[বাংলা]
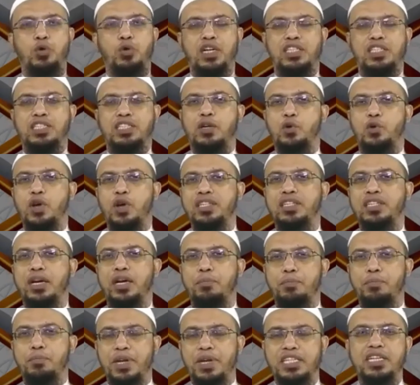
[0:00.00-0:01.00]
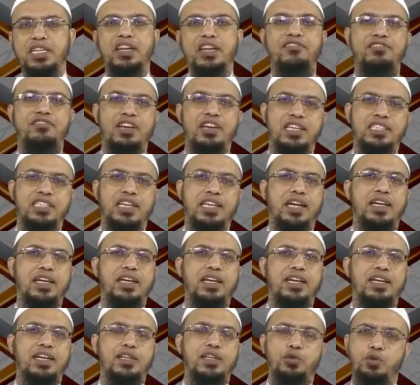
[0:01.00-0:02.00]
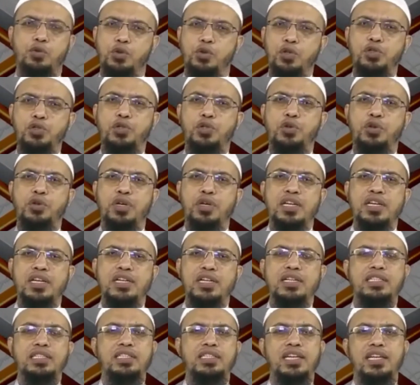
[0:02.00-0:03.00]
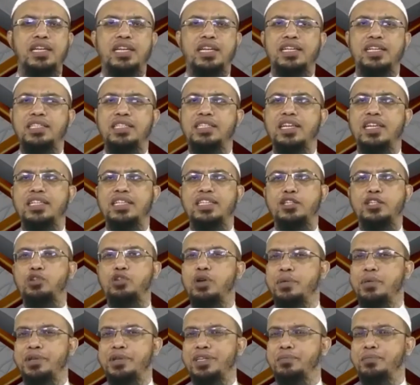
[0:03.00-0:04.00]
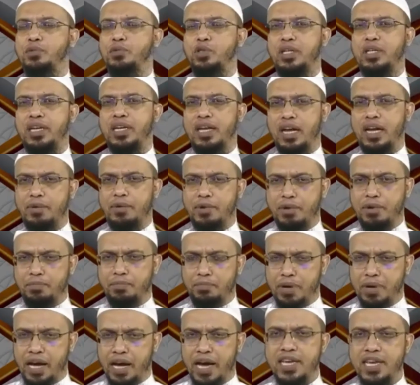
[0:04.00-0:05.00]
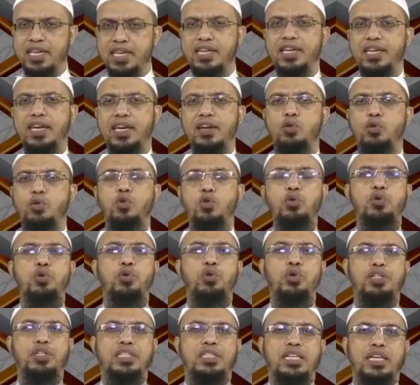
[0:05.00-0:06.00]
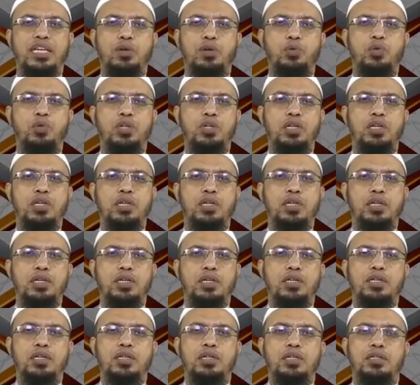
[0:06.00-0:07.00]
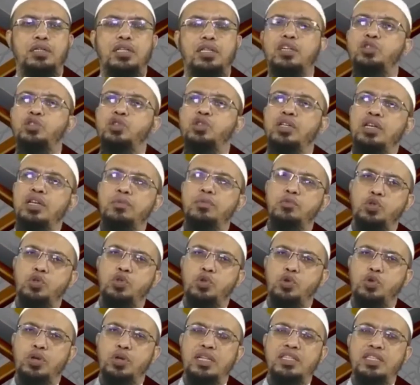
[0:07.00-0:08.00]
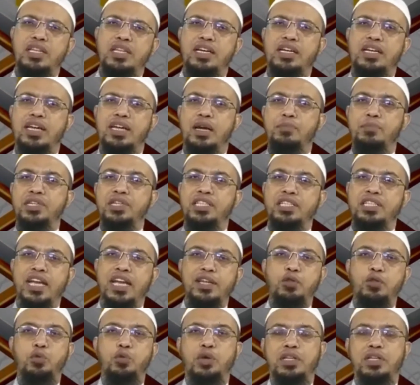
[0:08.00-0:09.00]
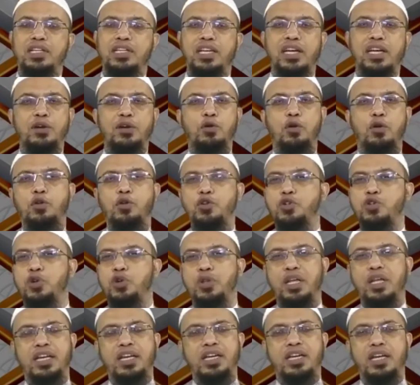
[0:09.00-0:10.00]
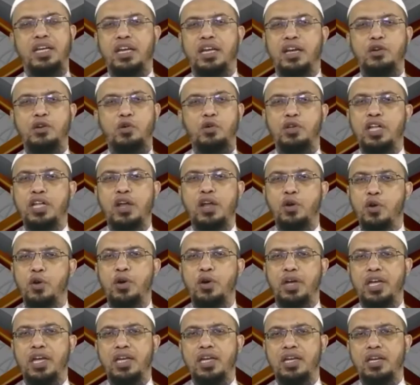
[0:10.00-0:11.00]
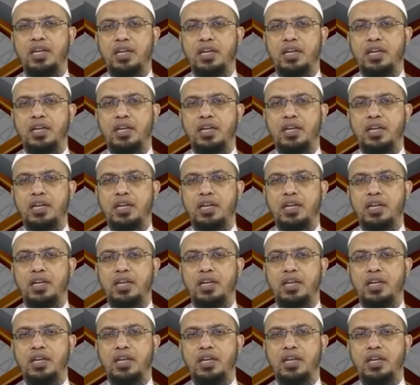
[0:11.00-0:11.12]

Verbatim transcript: কোণঠাসা করা যায় প্রেশারে ফেলা যায় কিন্তু দুঃখজনক যে সেই চেতনা আমাদের মধ্যে নাই আমার ভাইকে খুন করেছে কেউ তার যদি একটা মুদি দোকান থাকে আমি সেই দোকান থেকে কখনো সদাই কেনার কথা নয়